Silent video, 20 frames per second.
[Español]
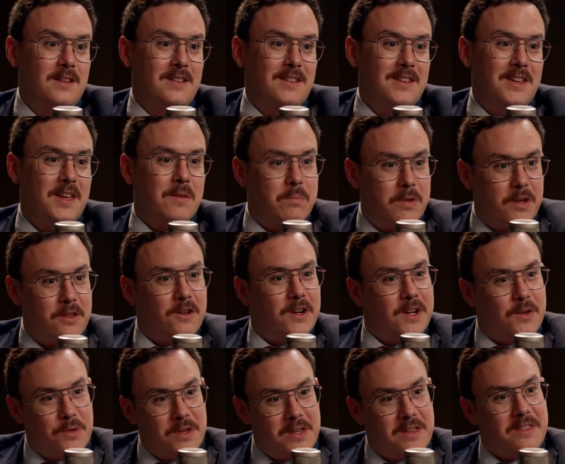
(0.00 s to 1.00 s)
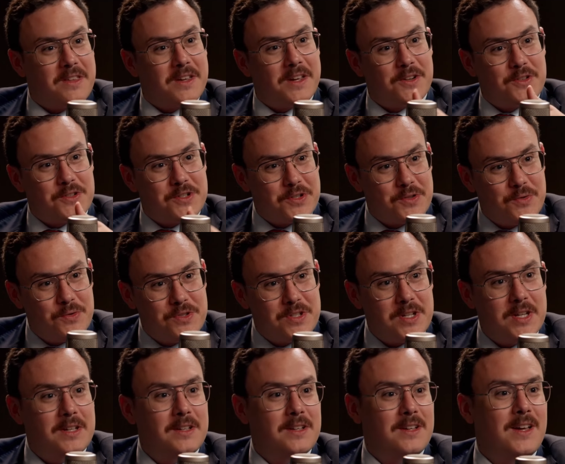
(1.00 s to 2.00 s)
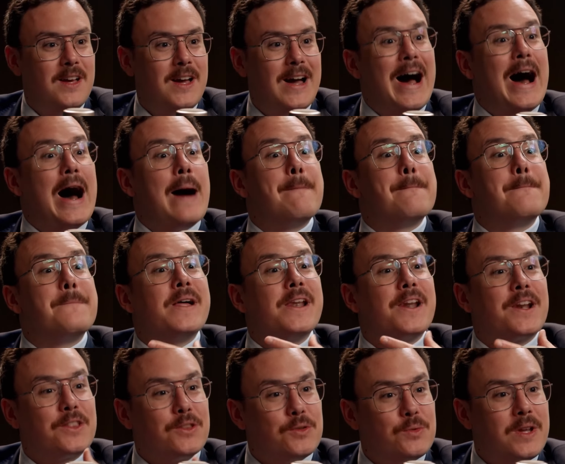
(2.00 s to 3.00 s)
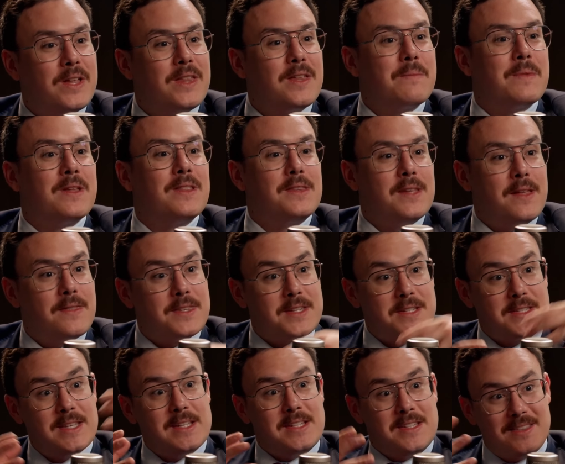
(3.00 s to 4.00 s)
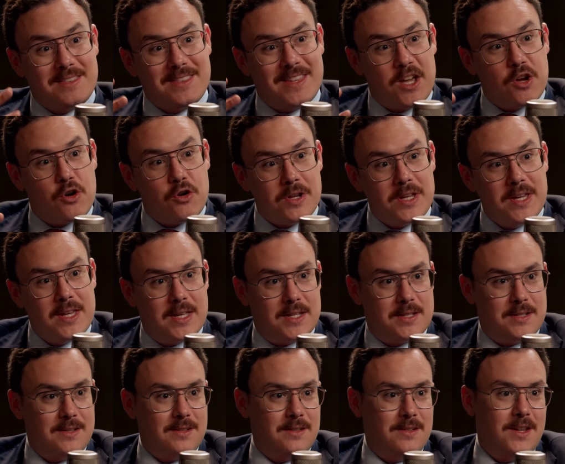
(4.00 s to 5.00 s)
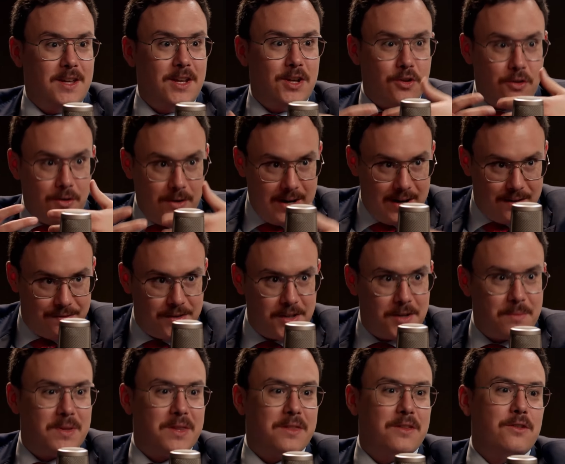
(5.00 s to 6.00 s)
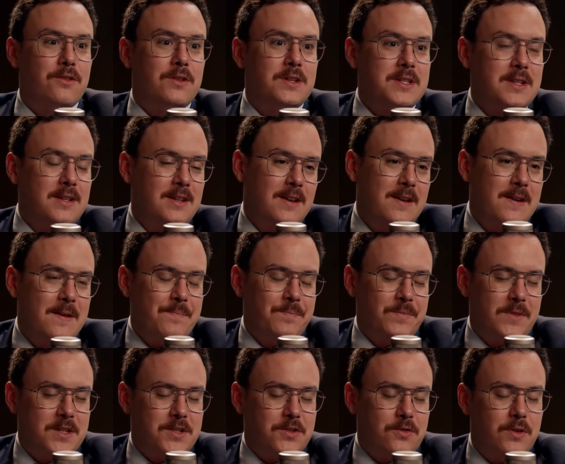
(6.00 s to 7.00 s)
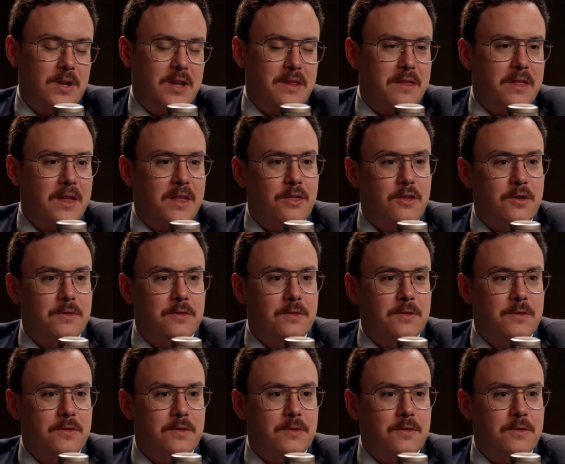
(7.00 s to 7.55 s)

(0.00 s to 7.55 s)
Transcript: y pido a la audiencia que nos escucha apertura de mente ante estas teorías y no afirmaciones que estoy lanzando.